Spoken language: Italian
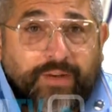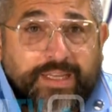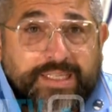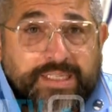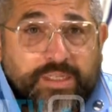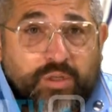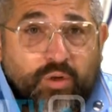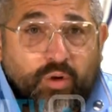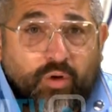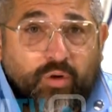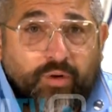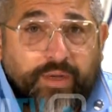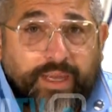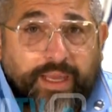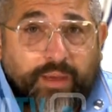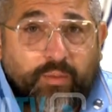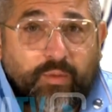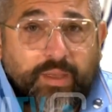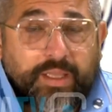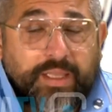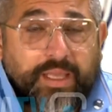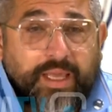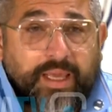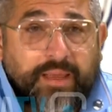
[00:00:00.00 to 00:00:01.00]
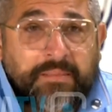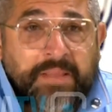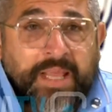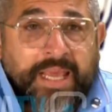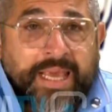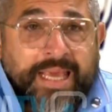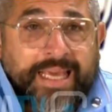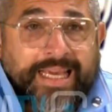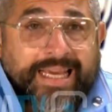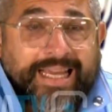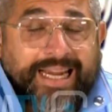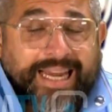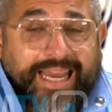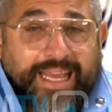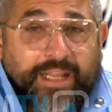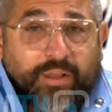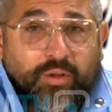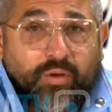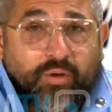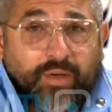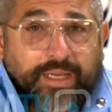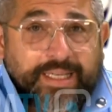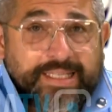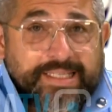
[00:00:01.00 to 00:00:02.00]
flessione, quindi
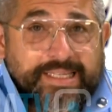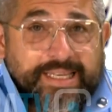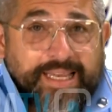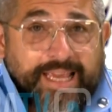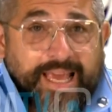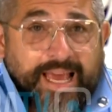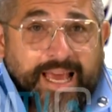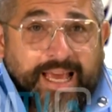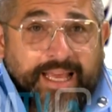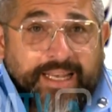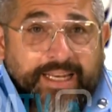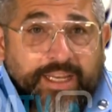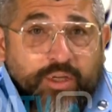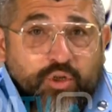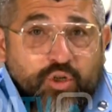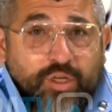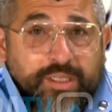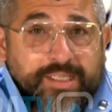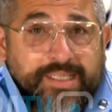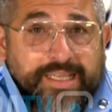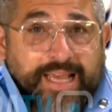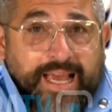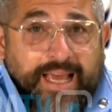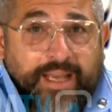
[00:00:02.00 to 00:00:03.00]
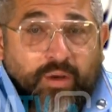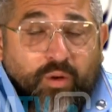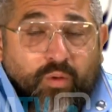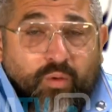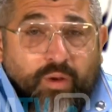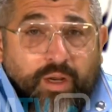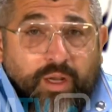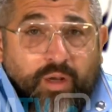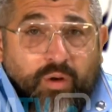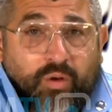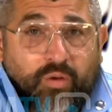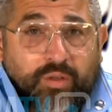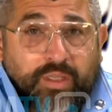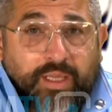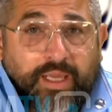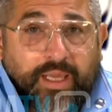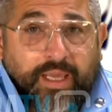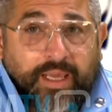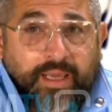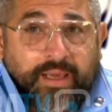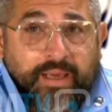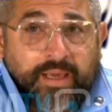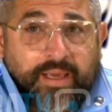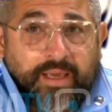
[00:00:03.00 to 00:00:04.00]
credo che sia necessario quello
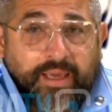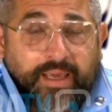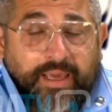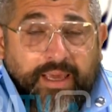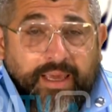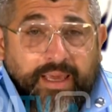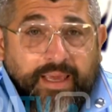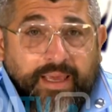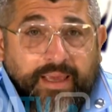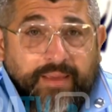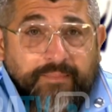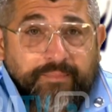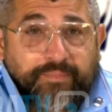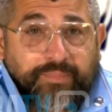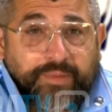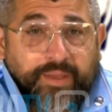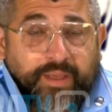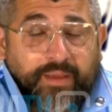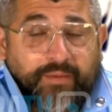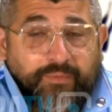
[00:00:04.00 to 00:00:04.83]
di ehm,